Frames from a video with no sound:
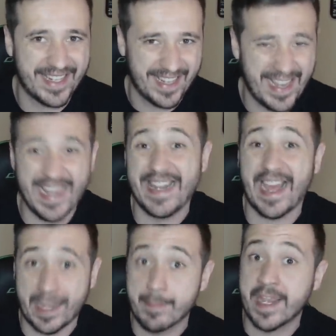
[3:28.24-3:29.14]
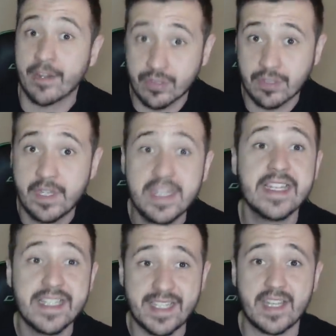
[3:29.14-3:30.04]
En la que menos,
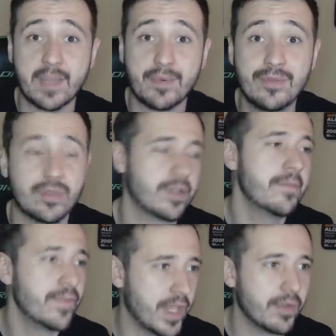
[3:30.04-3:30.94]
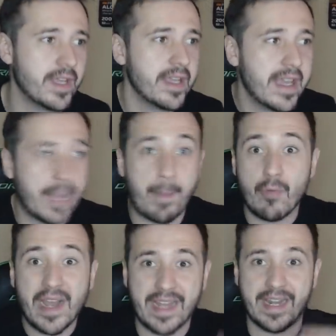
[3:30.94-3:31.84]
7 puntos. Que oye, que para
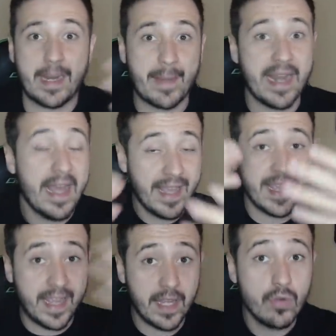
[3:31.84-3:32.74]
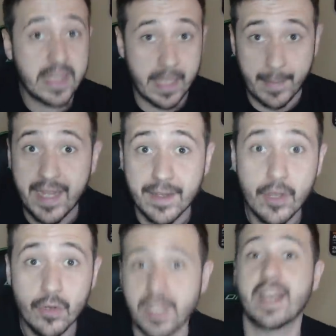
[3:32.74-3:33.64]
una carrera mala es que no está mal.
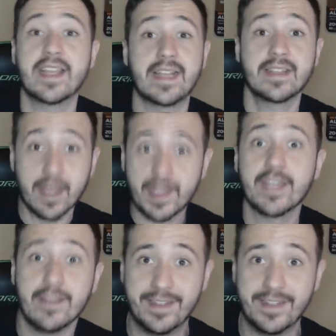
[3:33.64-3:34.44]
O sea, es que está bien.